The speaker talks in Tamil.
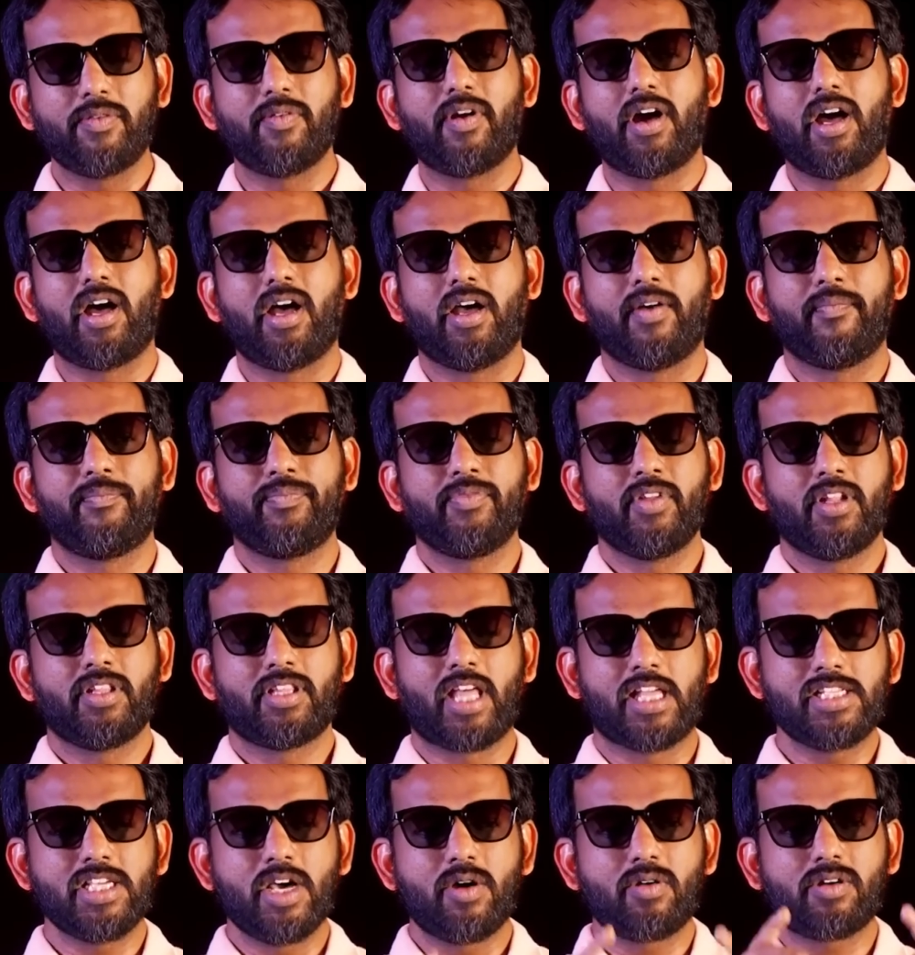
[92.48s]
அறிவா
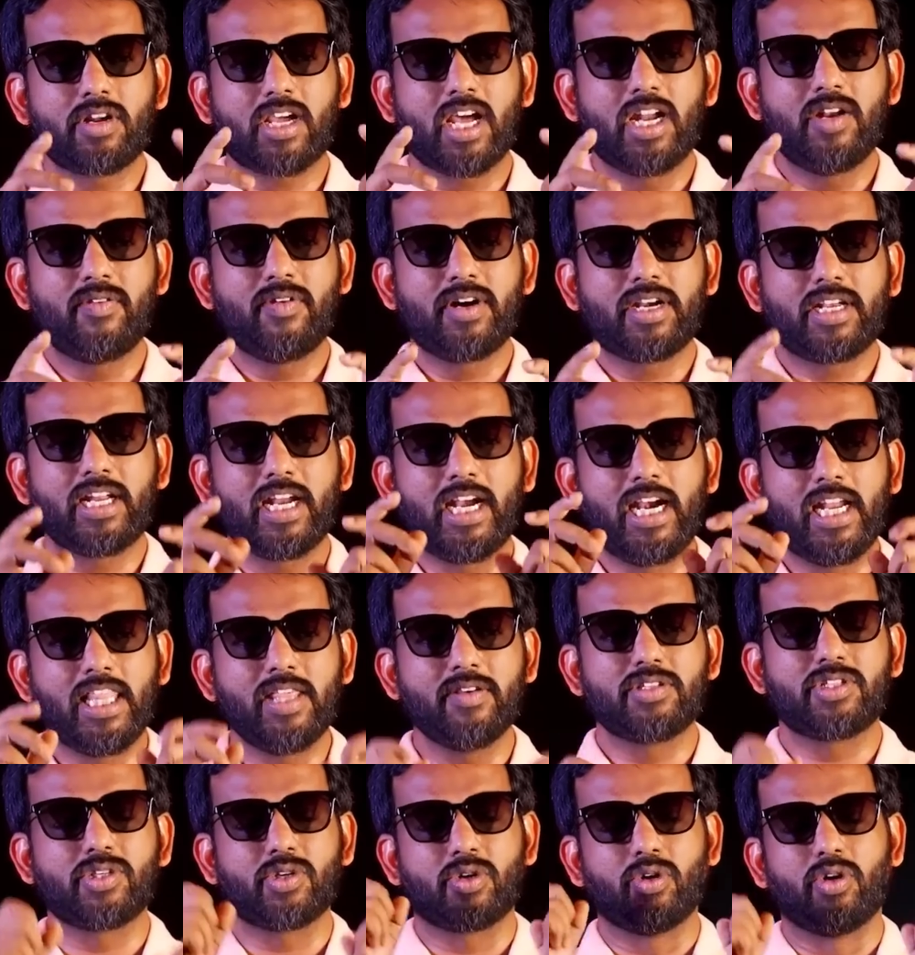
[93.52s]
தஞ்சாவூர் கல்வெட்டில்
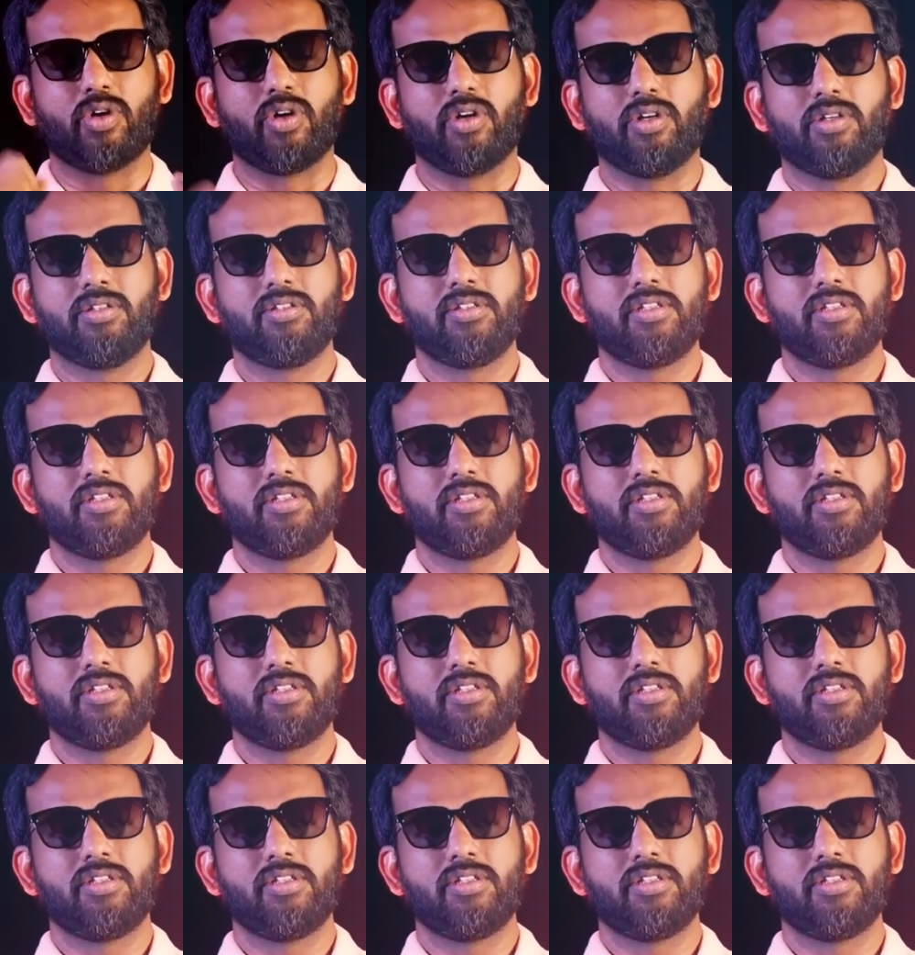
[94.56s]
எழுதி வச்சுக்கோ